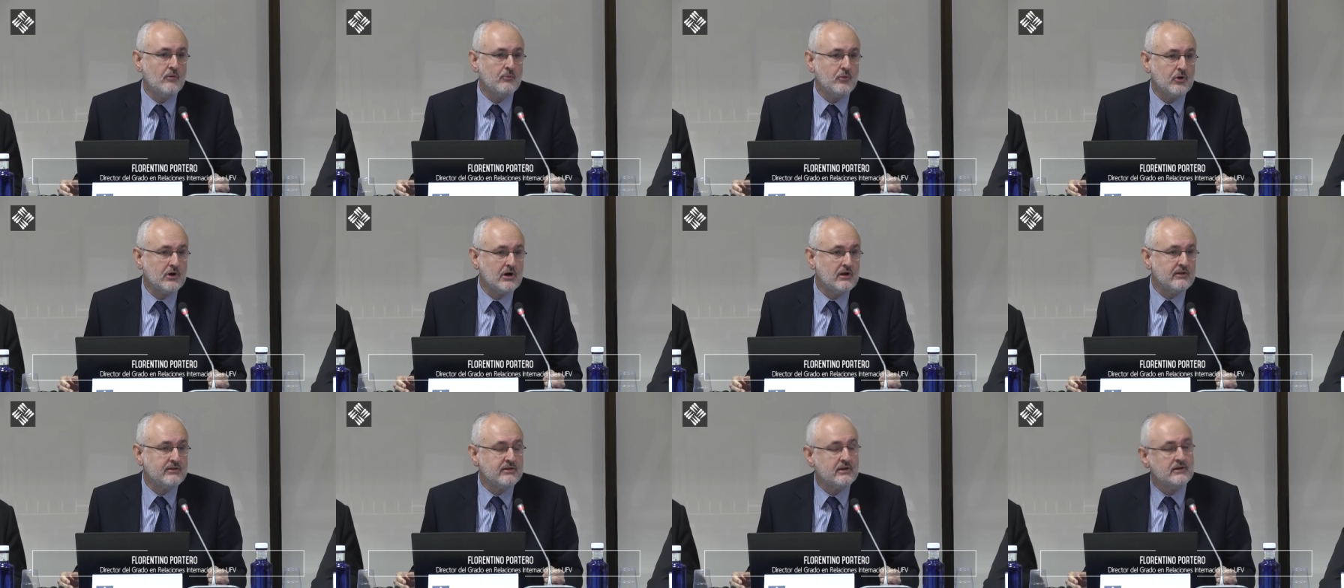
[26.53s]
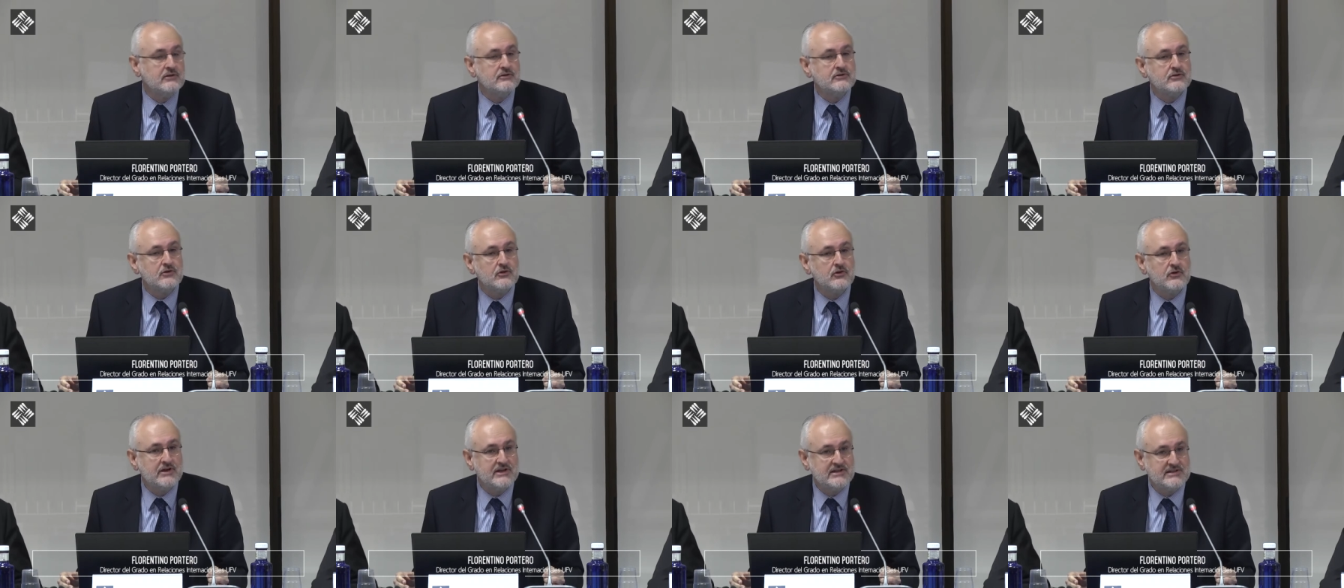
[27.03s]
por el
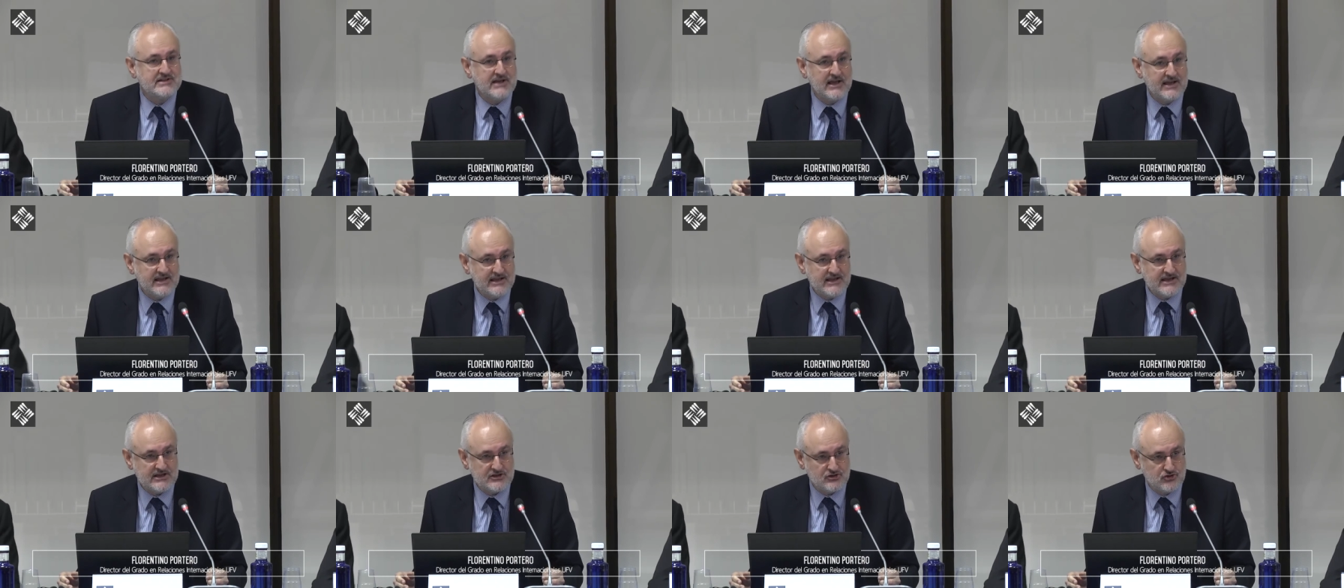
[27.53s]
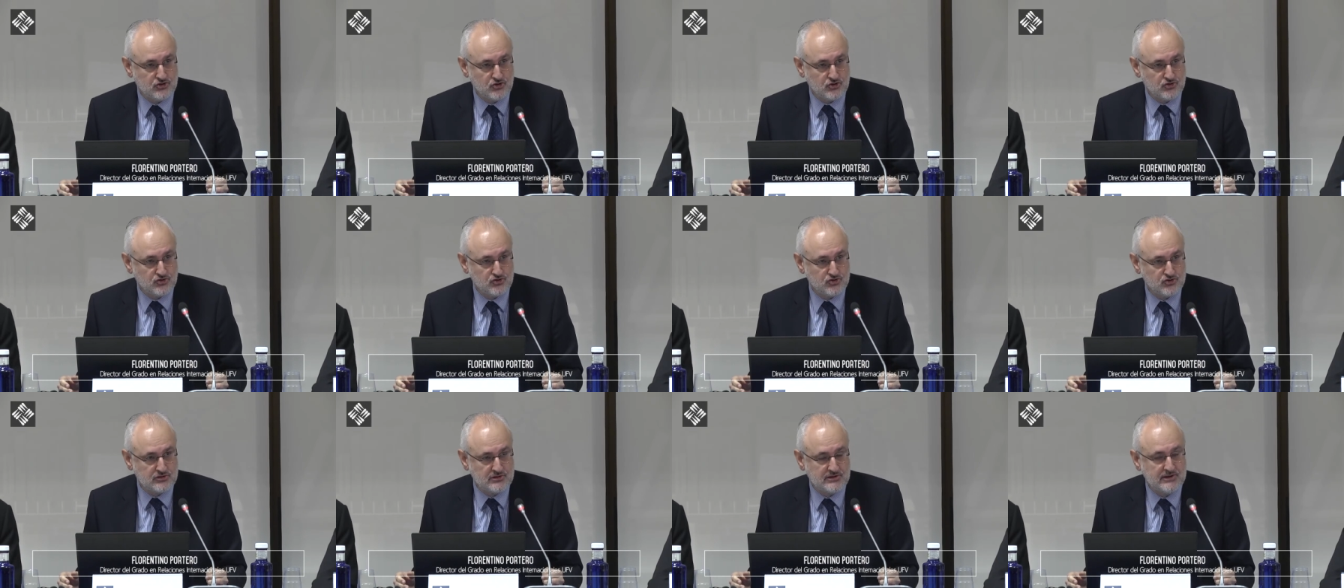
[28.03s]
Centro Isaías II,
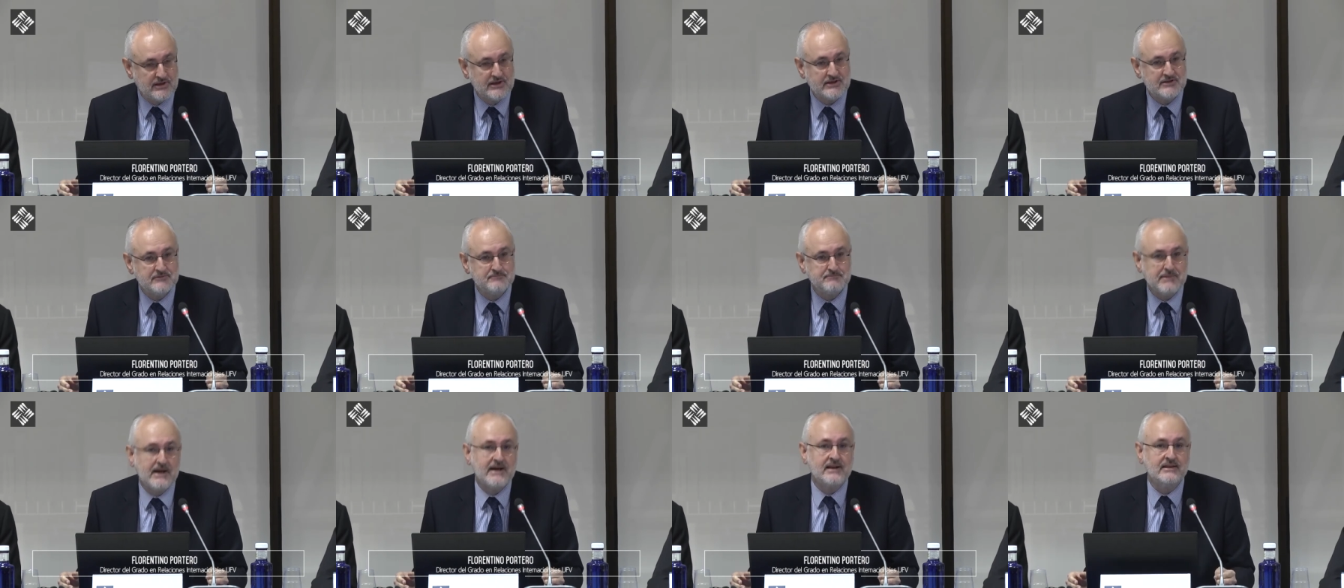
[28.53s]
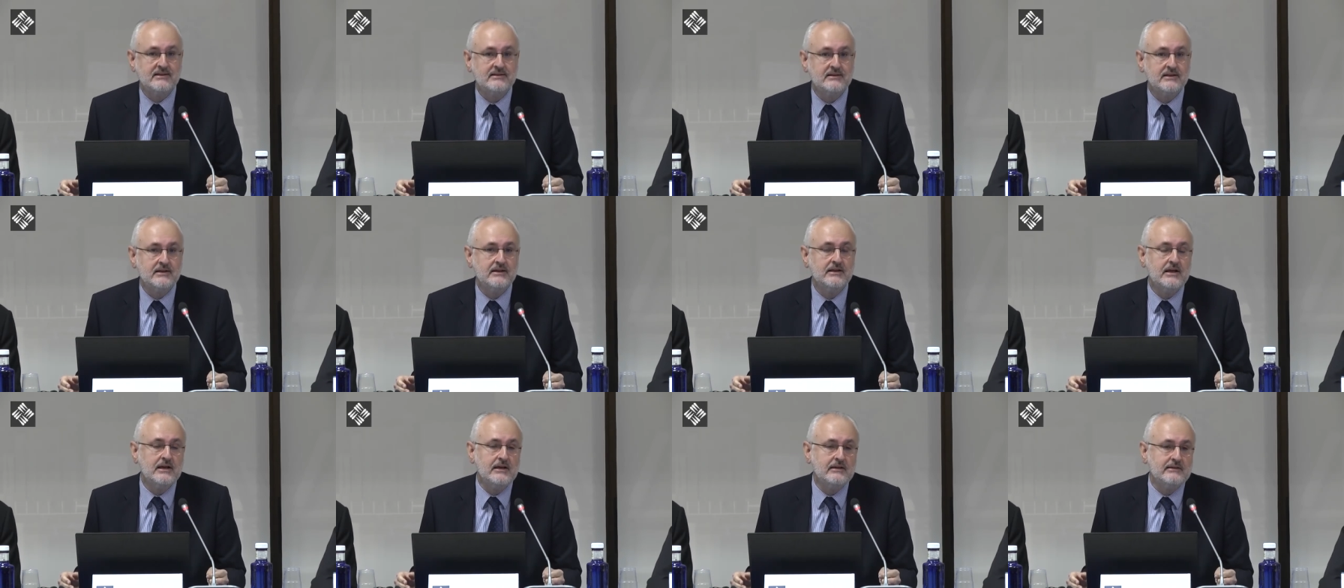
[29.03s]
que es
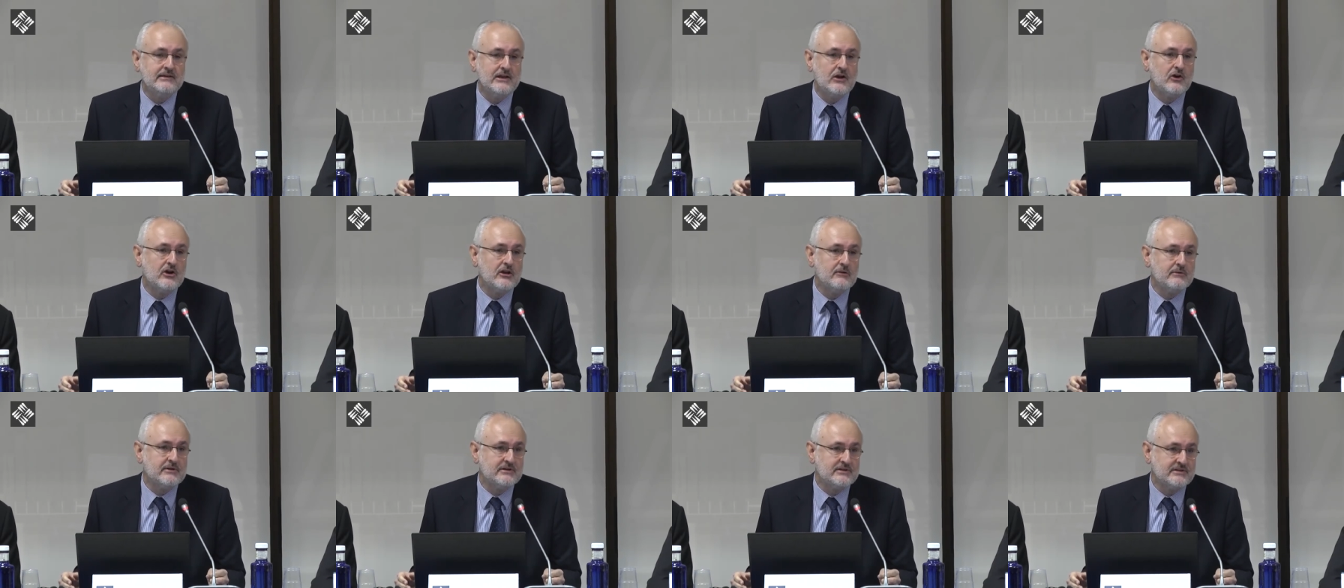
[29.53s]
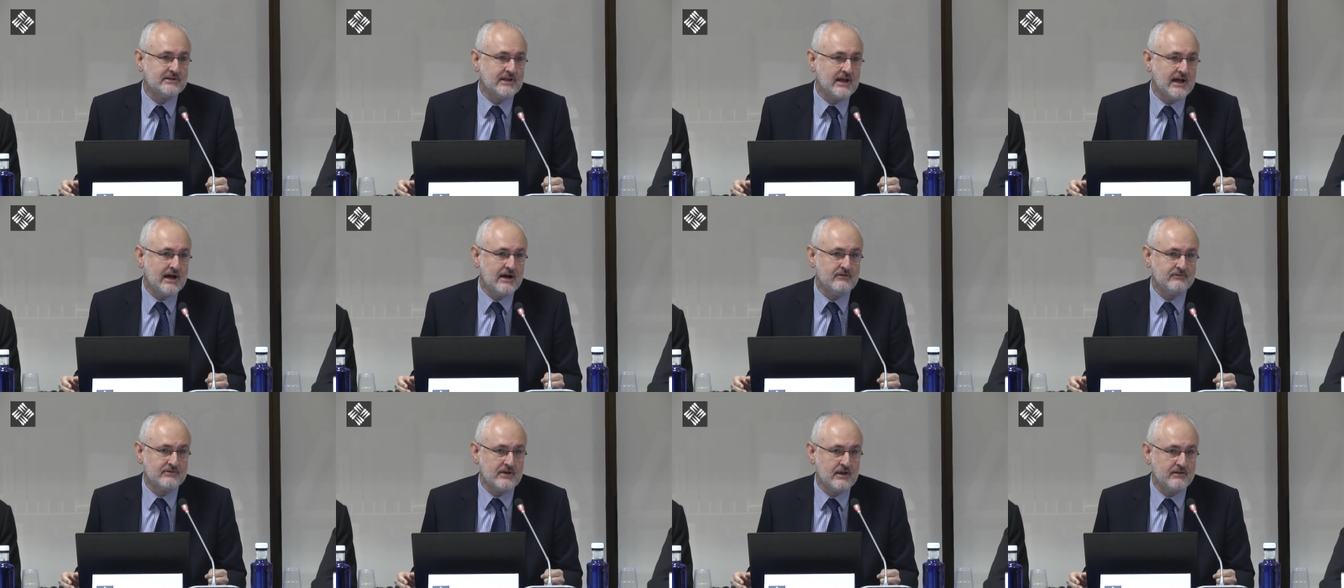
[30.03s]
parte de la
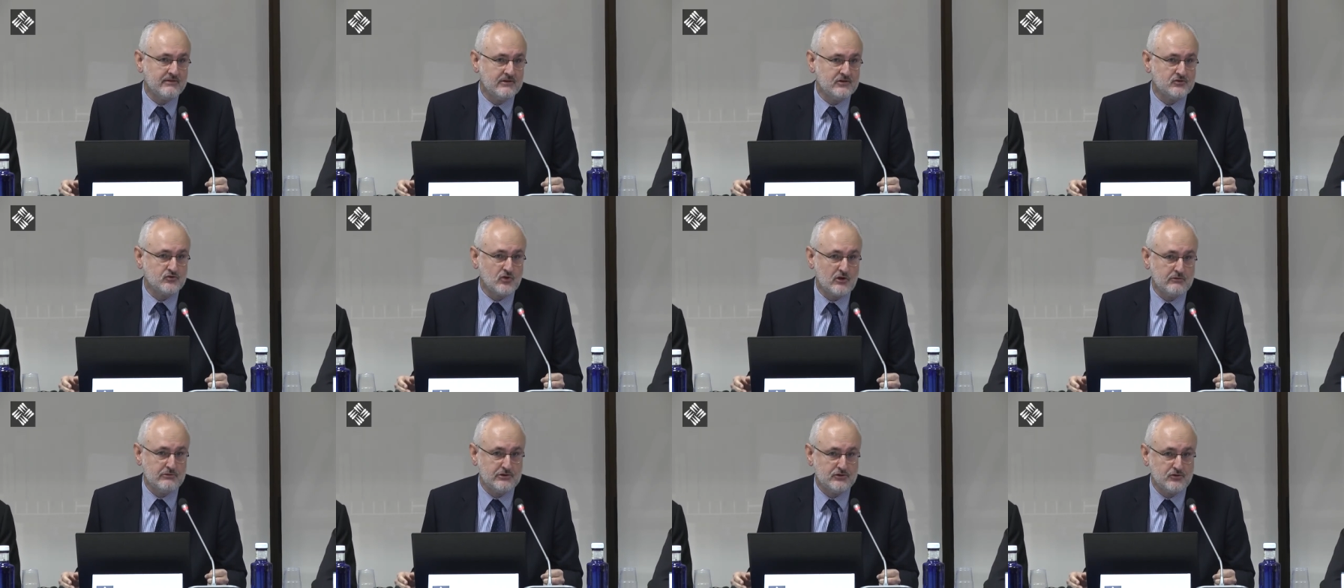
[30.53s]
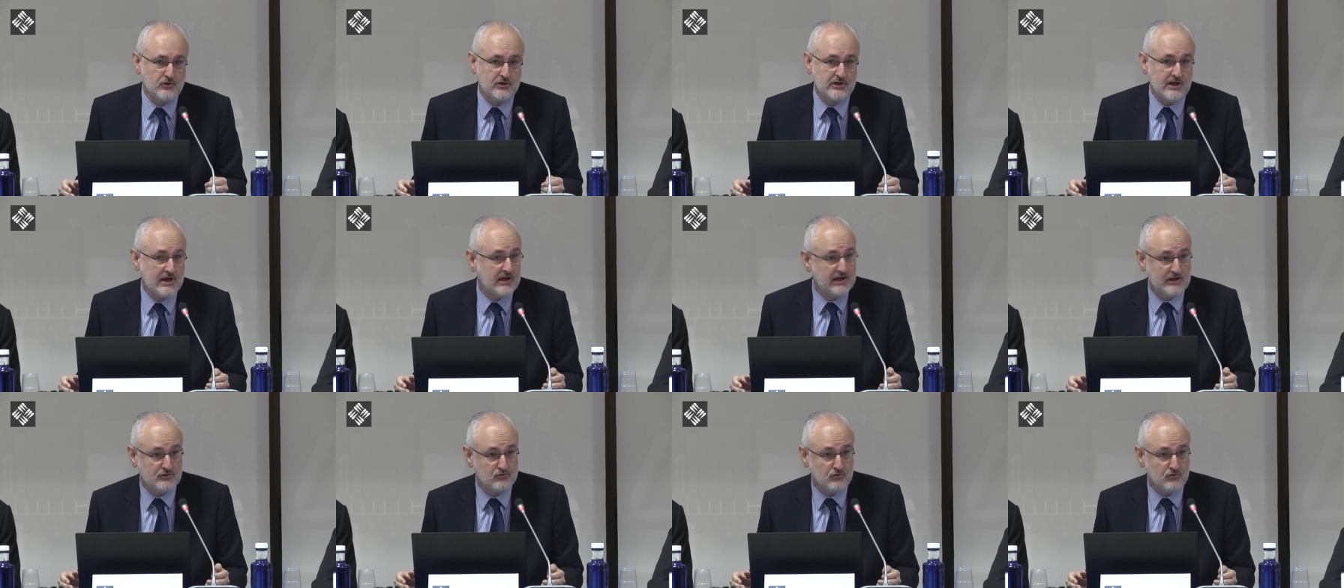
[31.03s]
Universidad Francisco de Vitoria.